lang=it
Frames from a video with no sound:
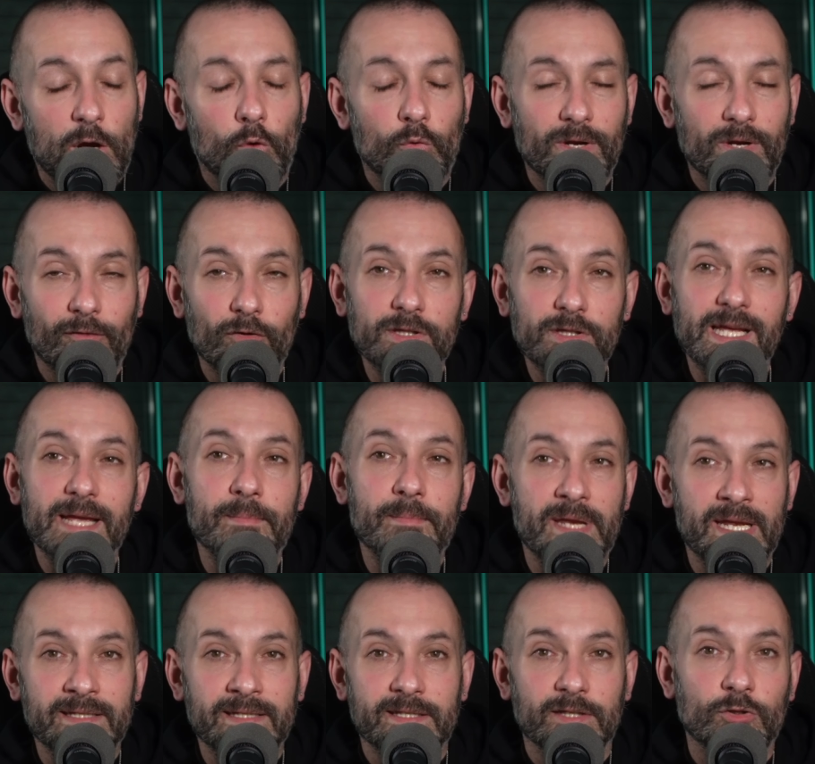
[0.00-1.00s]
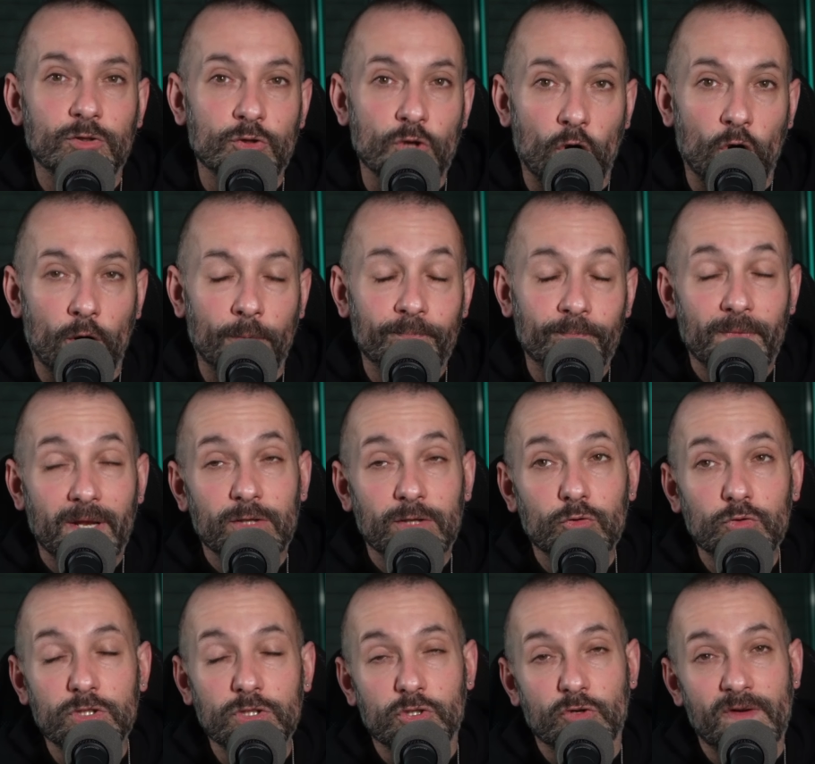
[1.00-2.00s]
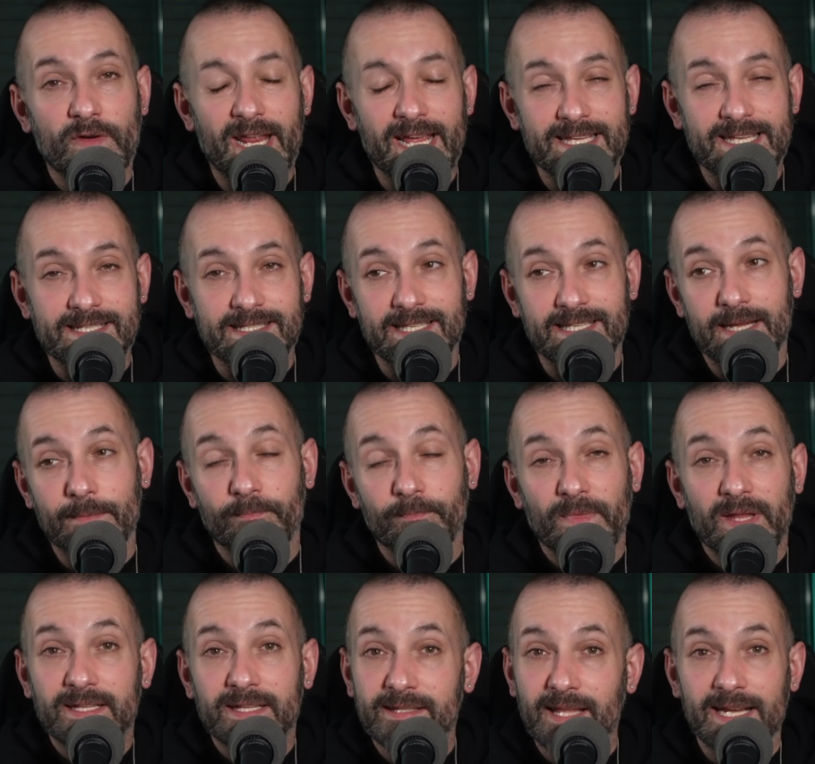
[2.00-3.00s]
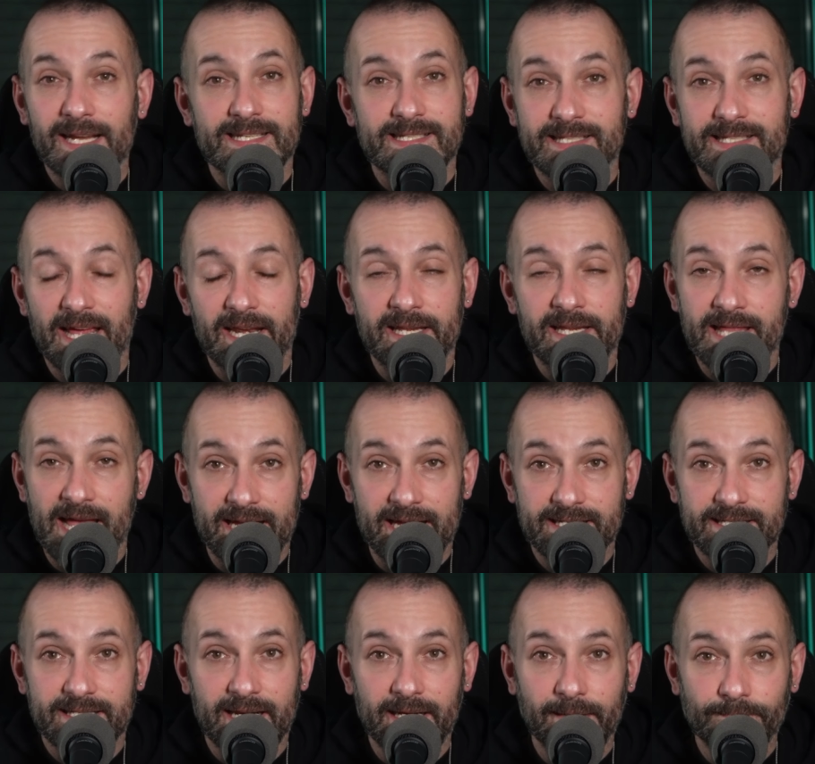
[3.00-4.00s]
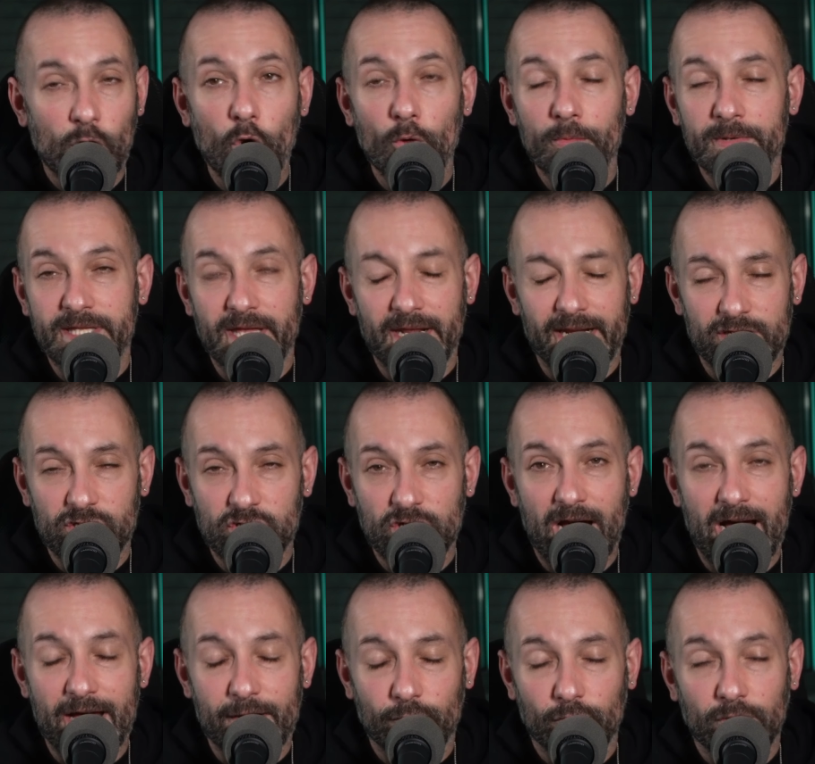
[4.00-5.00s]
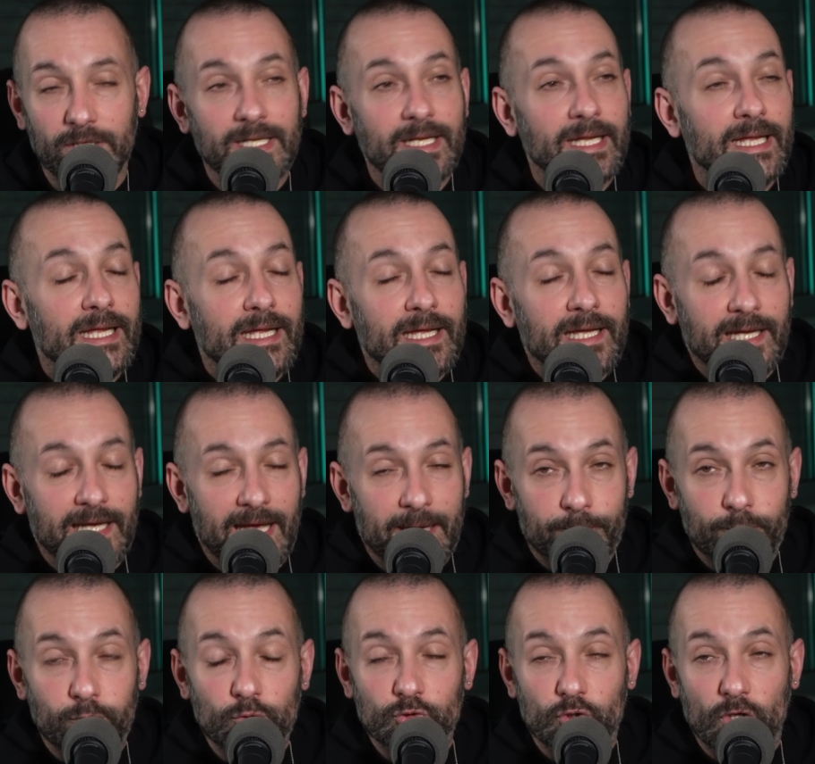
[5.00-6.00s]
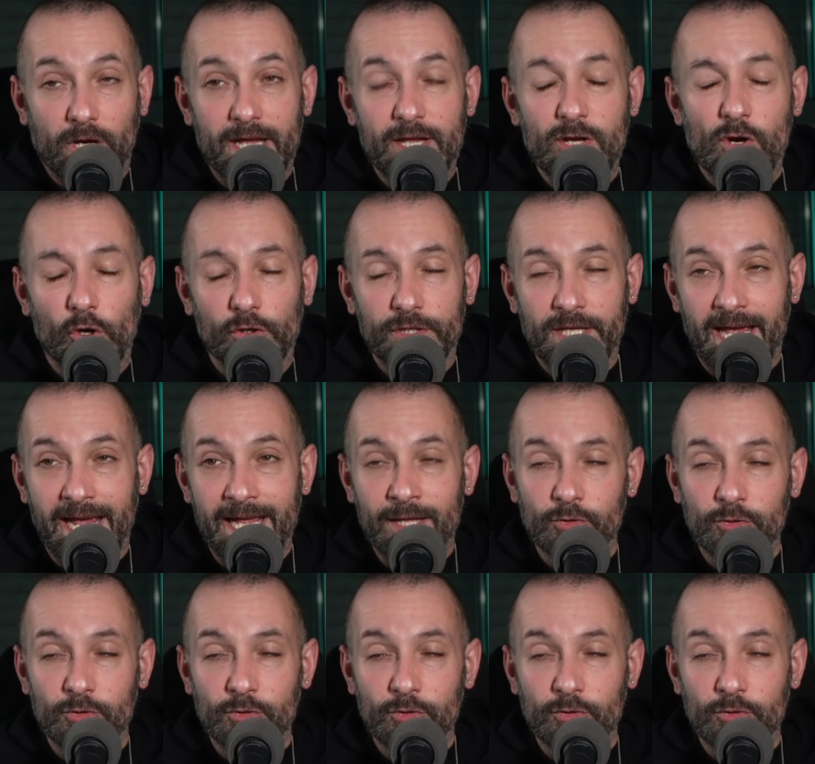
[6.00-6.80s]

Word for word: Una volta che mi rientra Dodò, tu ti troveresti tre esterni destri come Terracciano, eh, appunto Caiode e